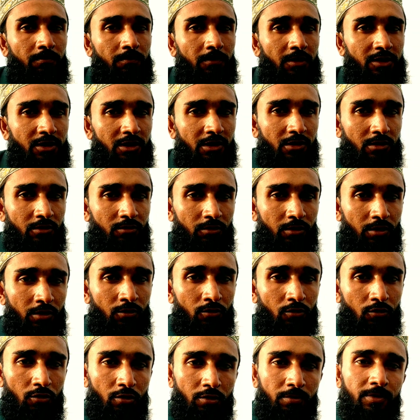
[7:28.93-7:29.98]
मैं चाहता हूं कि
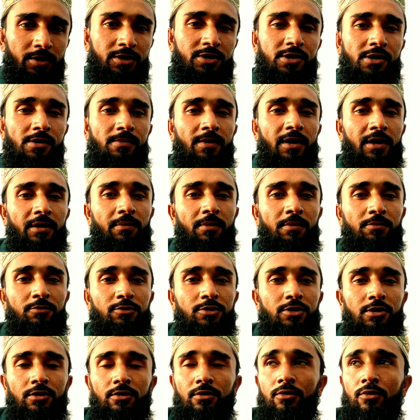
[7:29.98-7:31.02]
और भी इसके बारे में
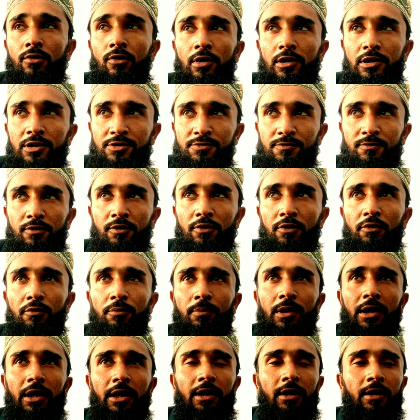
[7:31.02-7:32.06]
मुझे नॉलेज
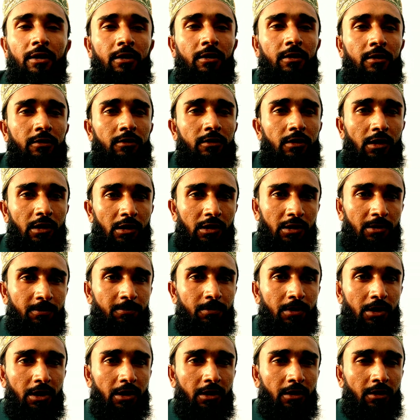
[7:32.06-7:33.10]
मिले
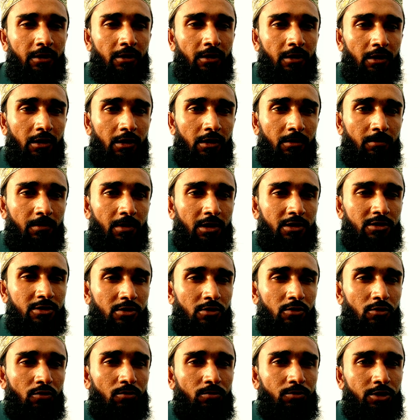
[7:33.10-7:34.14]
तालीम मिले इलम
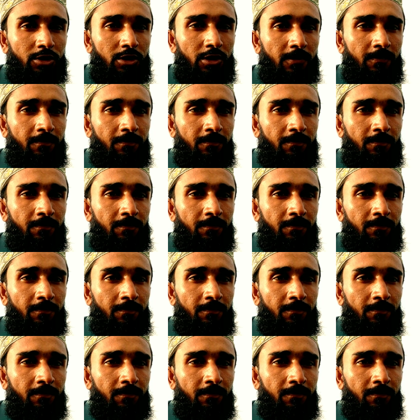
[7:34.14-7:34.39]
हासिल हो मुझे